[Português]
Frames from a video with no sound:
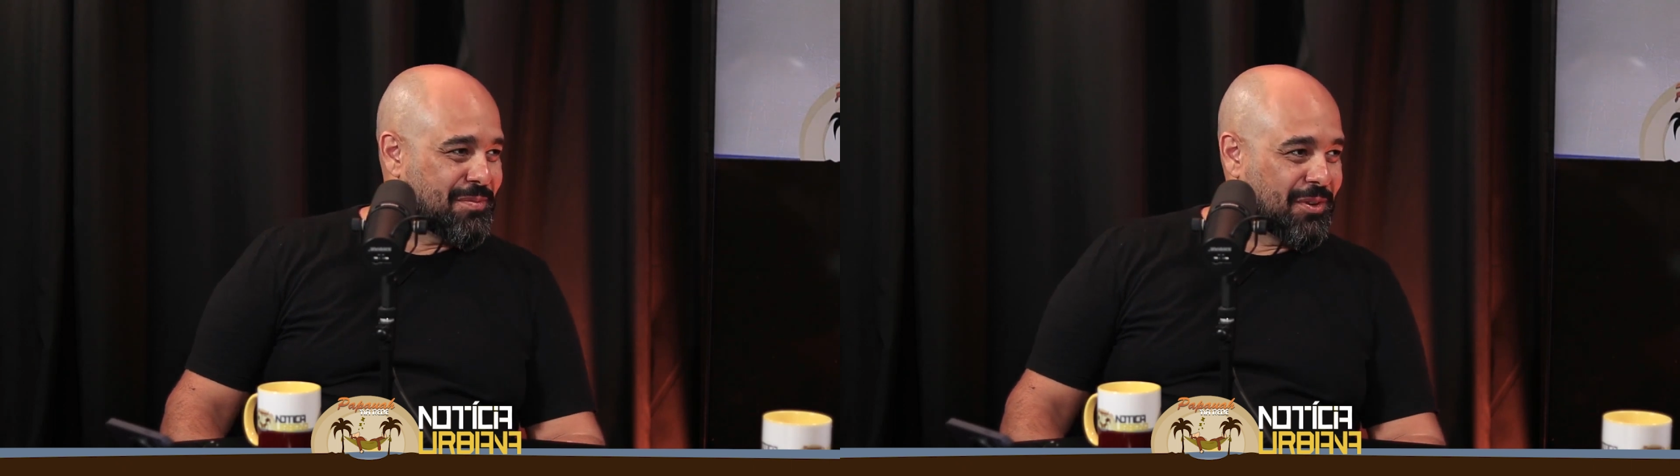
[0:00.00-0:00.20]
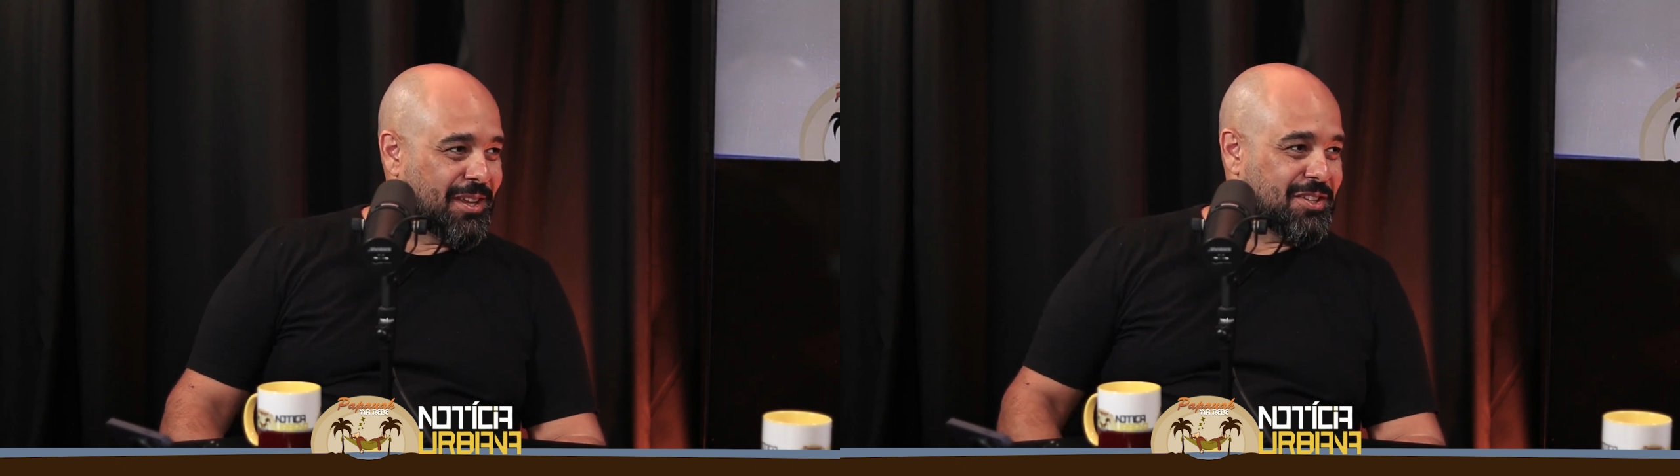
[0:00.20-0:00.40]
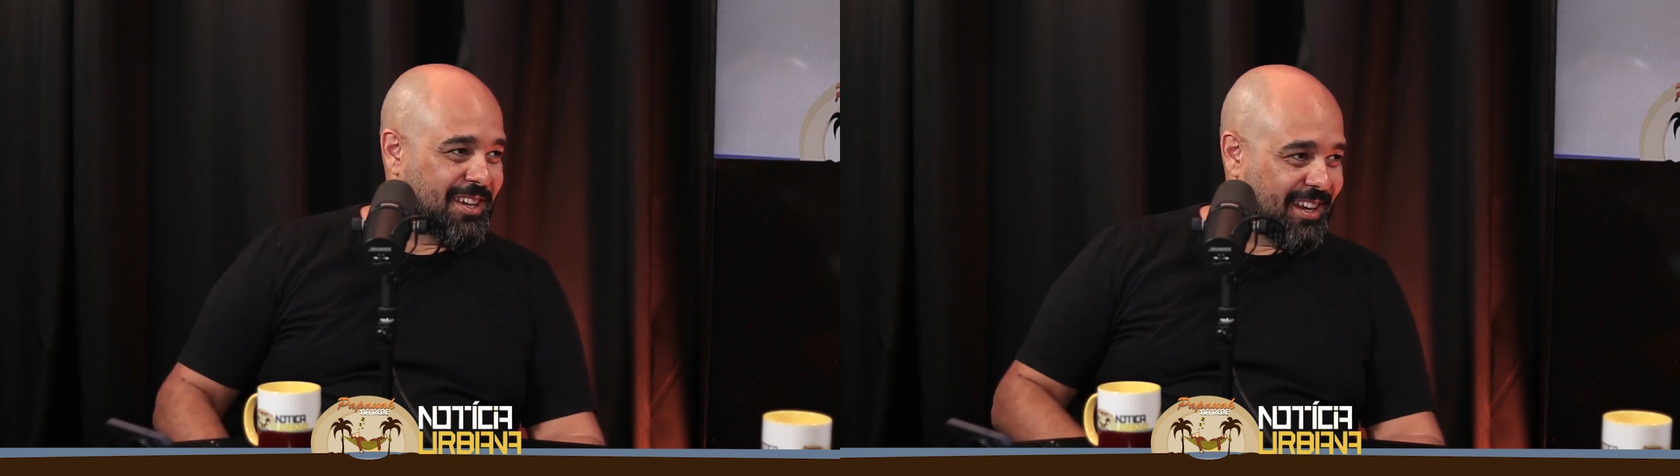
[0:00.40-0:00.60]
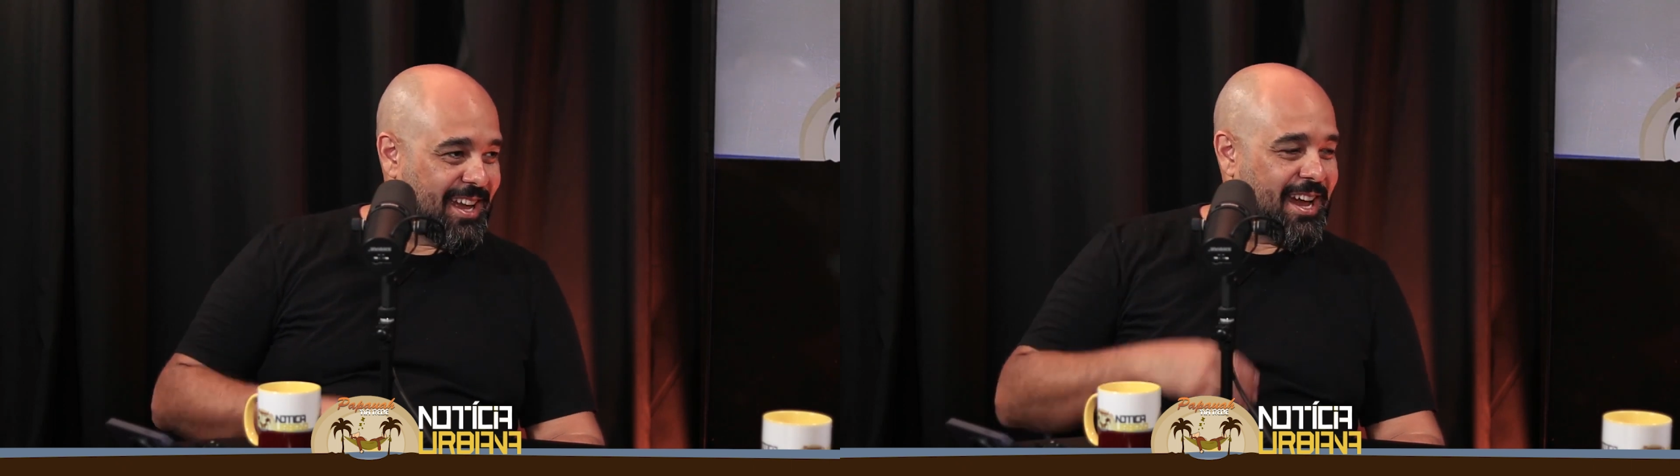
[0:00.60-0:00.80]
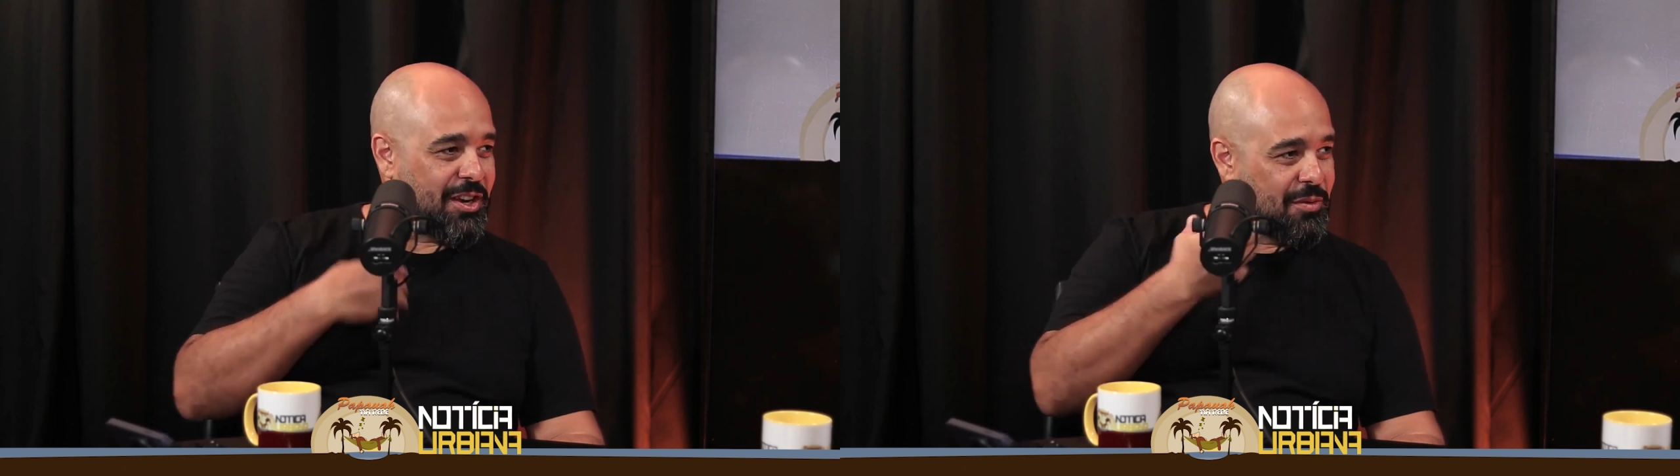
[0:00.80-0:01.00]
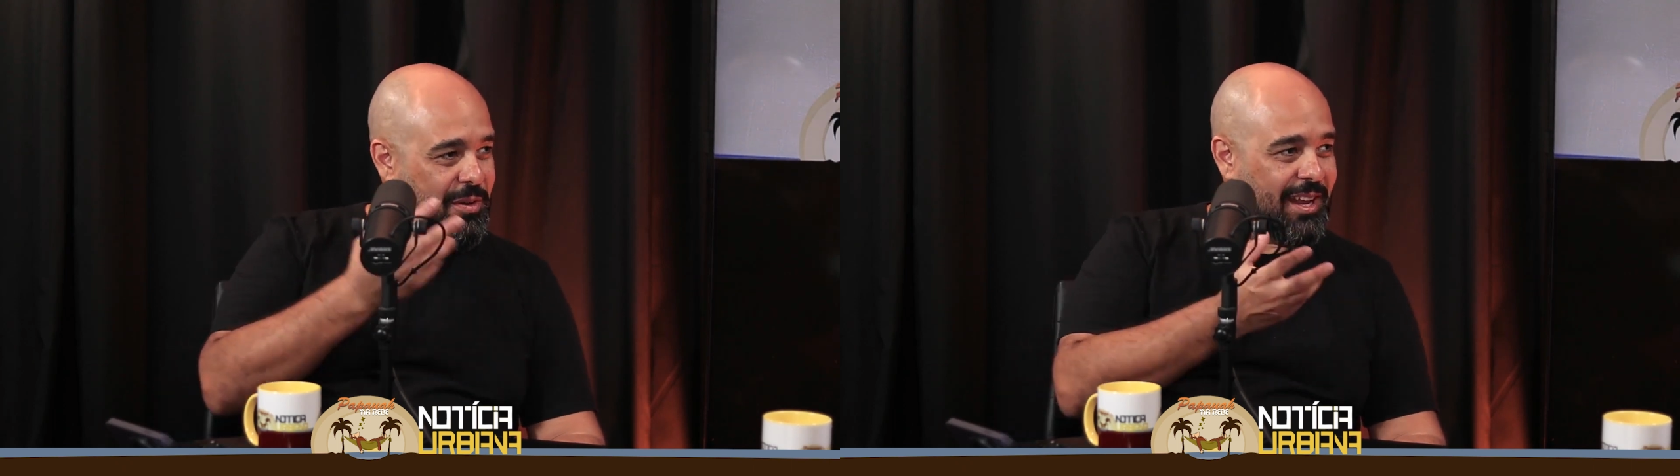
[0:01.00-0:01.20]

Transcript: Porque eles uhum. criaram,